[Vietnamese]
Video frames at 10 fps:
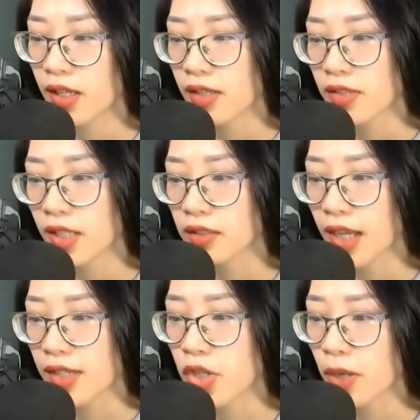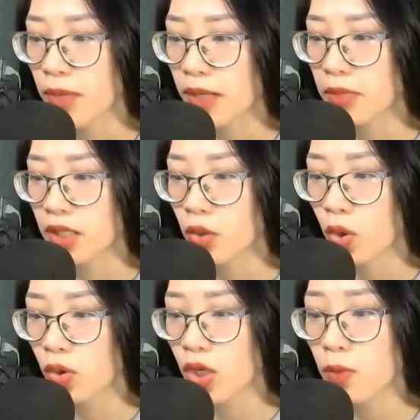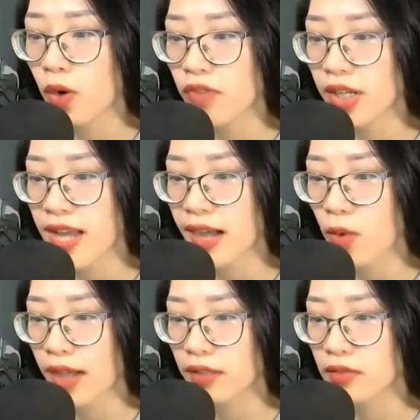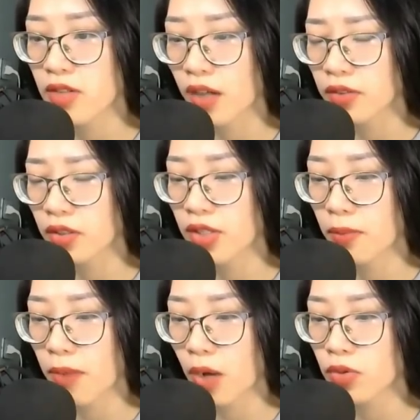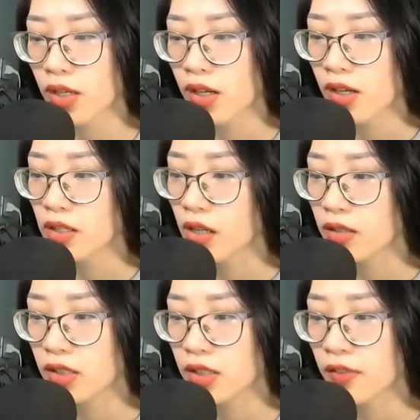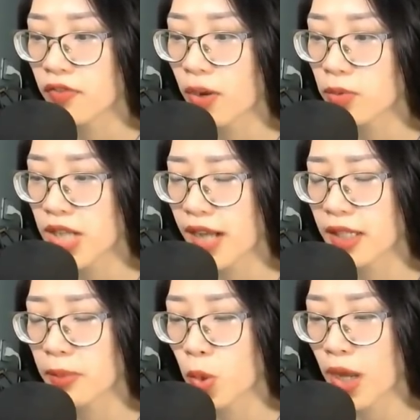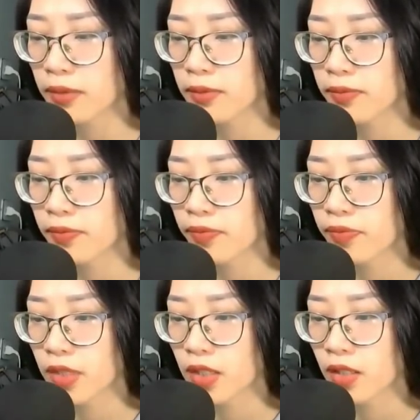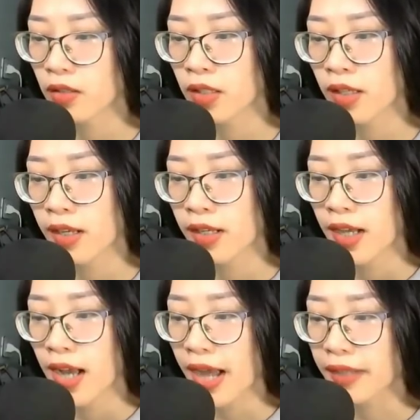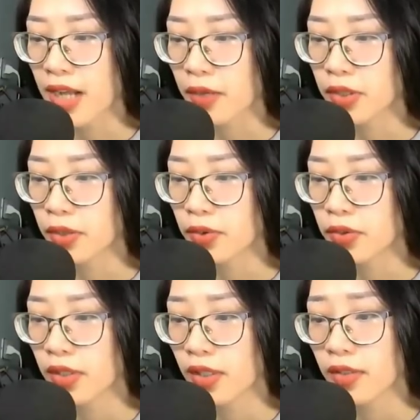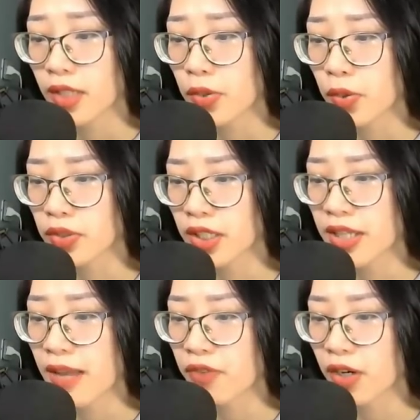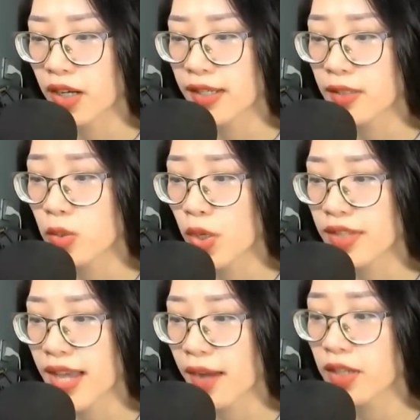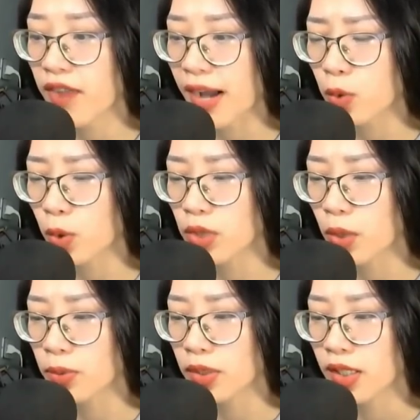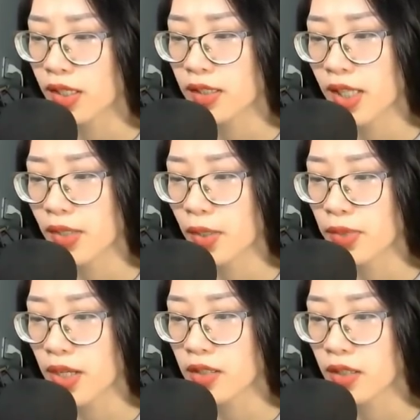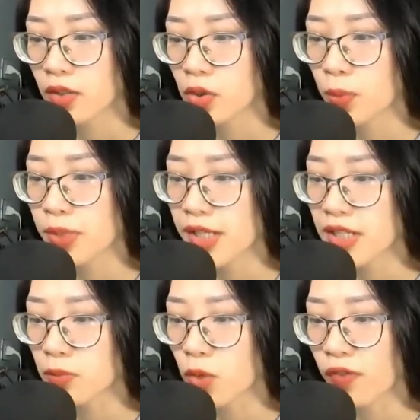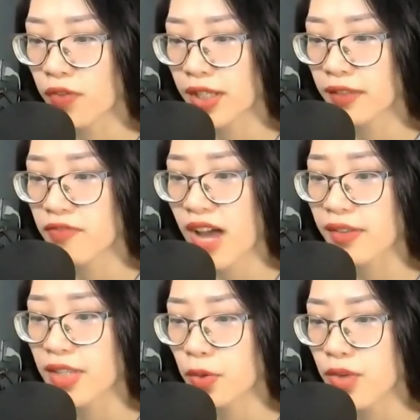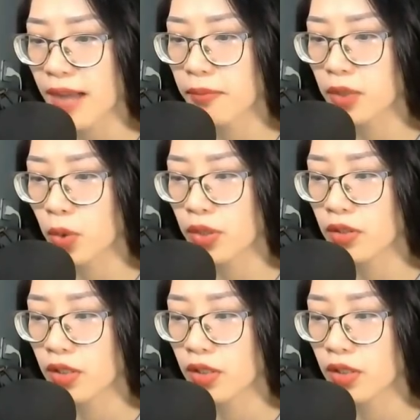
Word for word: Chỉ thấy trong bình mơ hồ có một viên đan hoàng đỏ tươi như máu, ẩn ước phóng ra kim quang. Hạng đạo hữu, cho dù người đem vật ấy chuyển giao cho vạn cổ tộc, thì nhiều nhất cũng chỉ được một viên vạn diệu đan mà thôi.